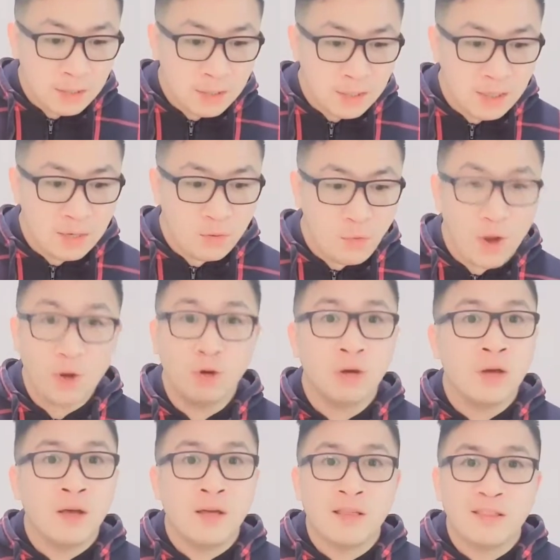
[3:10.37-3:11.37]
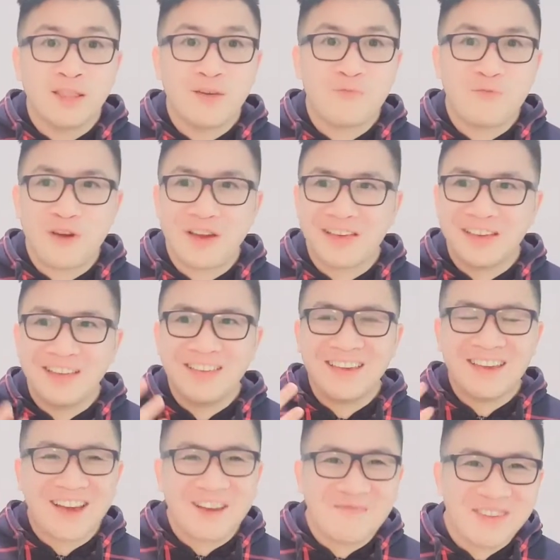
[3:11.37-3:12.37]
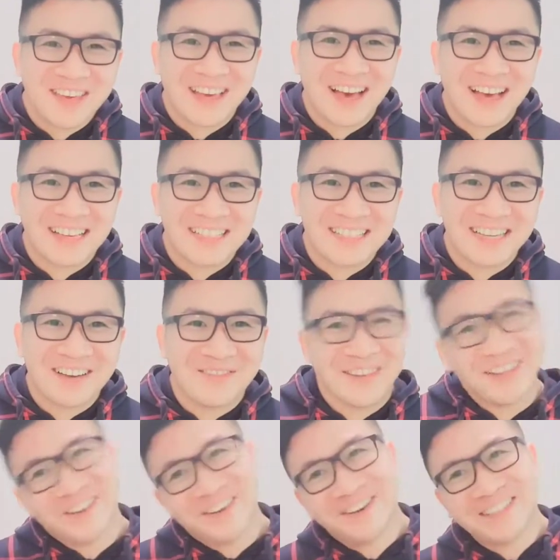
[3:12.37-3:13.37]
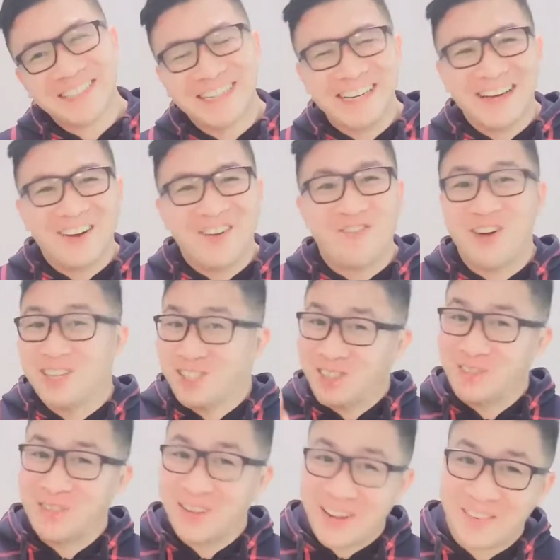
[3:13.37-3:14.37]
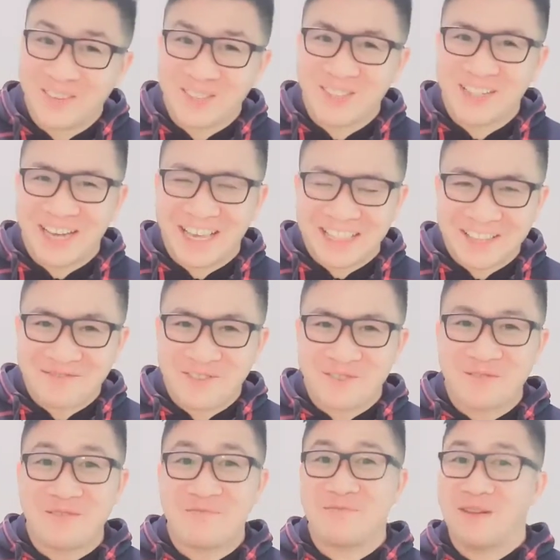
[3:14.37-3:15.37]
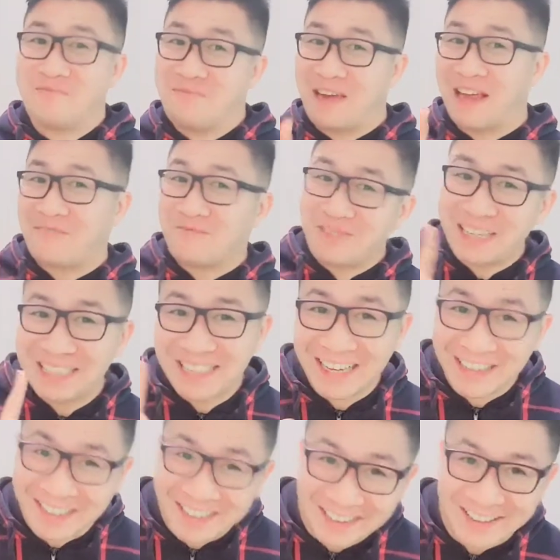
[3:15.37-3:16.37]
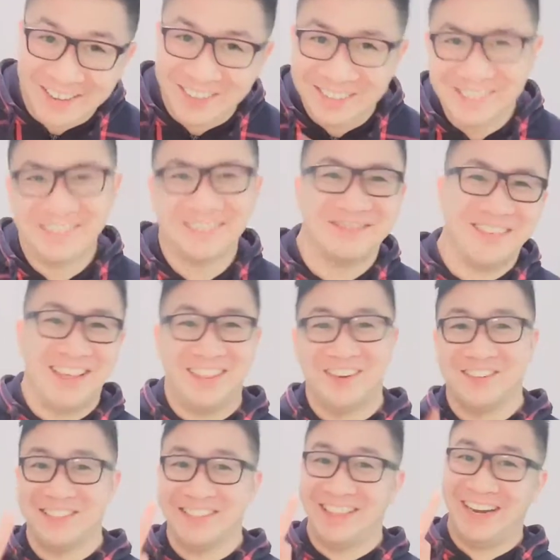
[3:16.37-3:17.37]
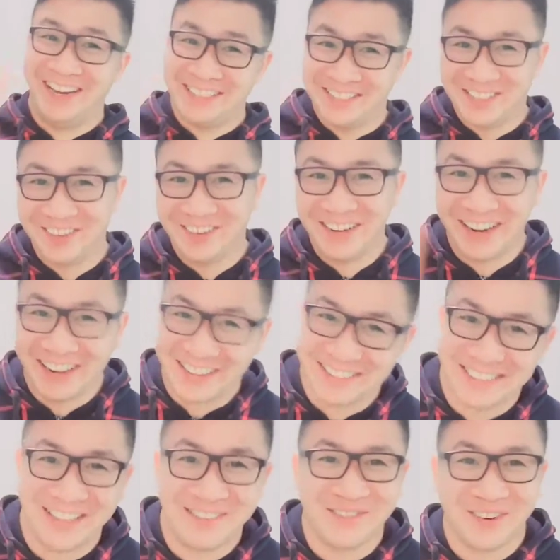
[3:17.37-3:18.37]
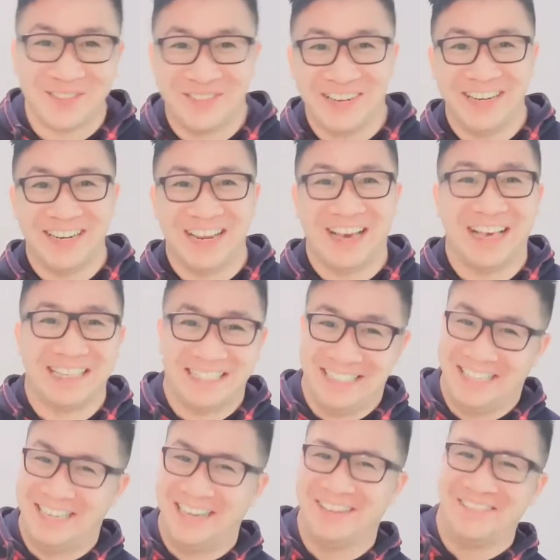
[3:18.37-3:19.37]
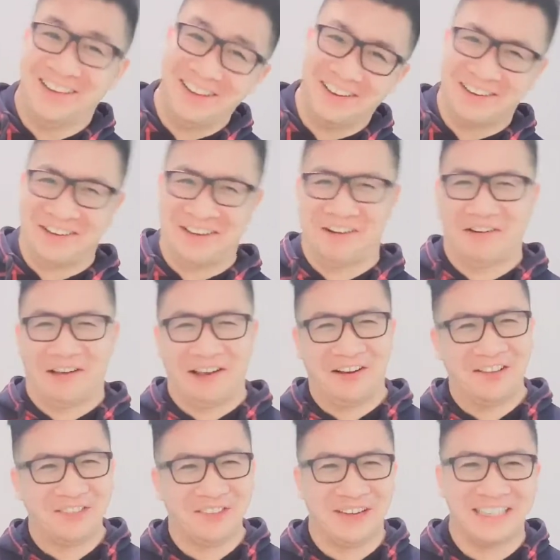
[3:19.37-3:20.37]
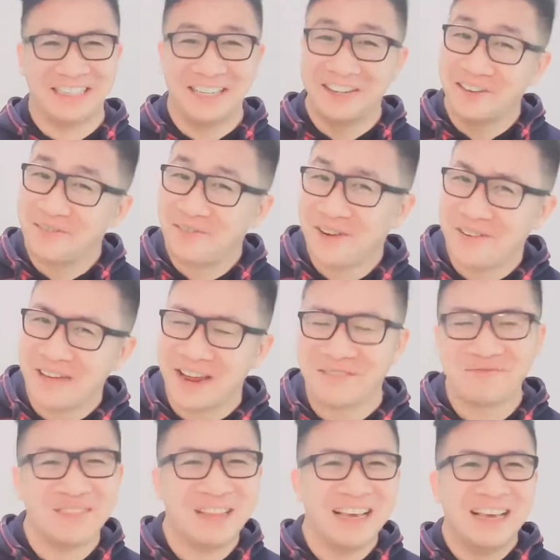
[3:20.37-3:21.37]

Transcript: Y bueno, después que llegué a mi casa, amigos, fue súper emocionante, pero mi primer pasajero me dio 3 dólares de propina. Así que, amigos, creo que lo estoy haciendo muy bien.